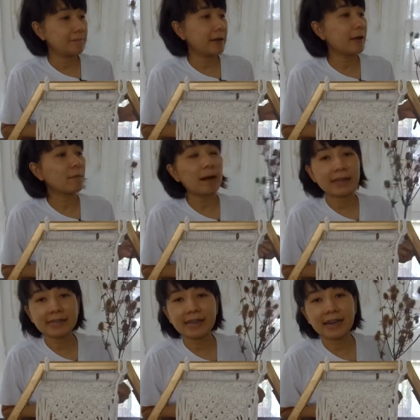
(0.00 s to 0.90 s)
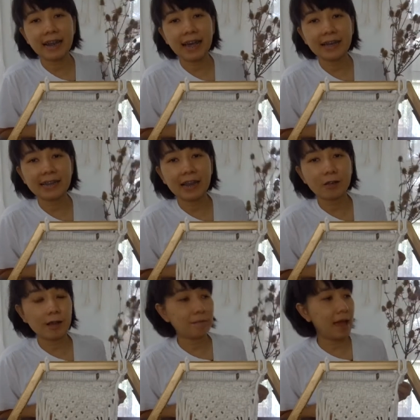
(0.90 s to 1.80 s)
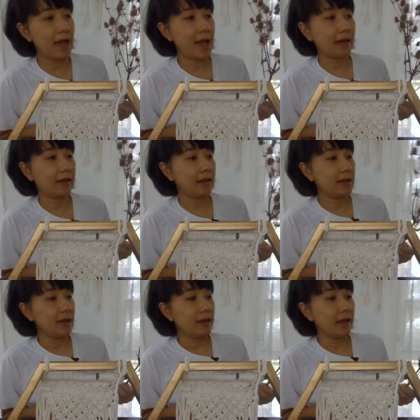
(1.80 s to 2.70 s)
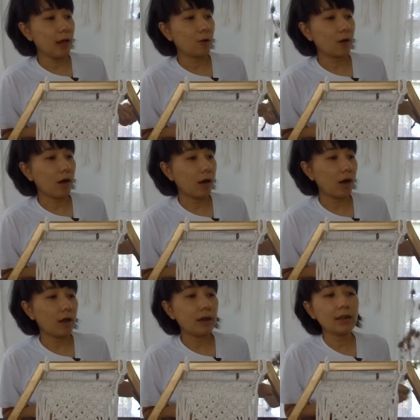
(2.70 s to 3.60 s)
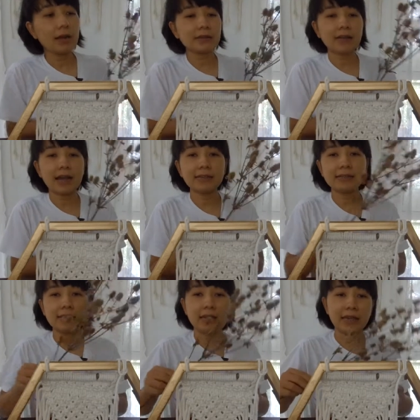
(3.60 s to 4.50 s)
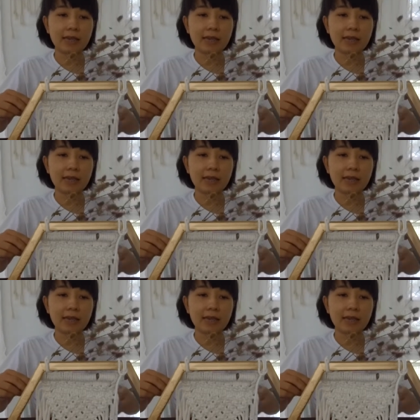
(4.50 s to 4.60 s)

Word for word: เป็นดอกไม้จริงนะคะที่เราทำแห้งแล้วก็เลือกใช้สี